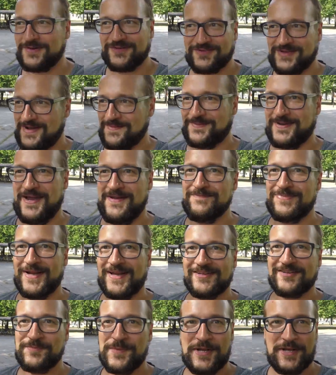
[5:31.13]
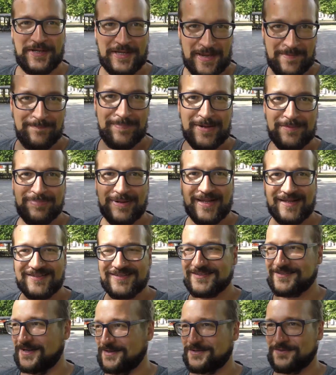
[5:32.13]
Es gab keinen Platz mehr. Der
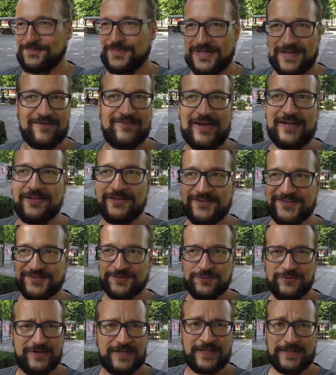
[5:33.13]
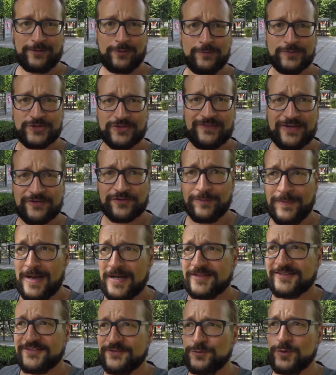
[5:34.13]
Campingplatz hatte mittlerweile zu, weil der komischerweise um
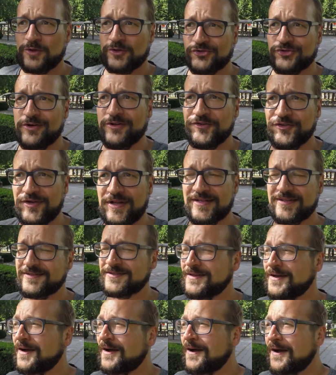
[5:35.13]
18 Uhr geschlossen hatte.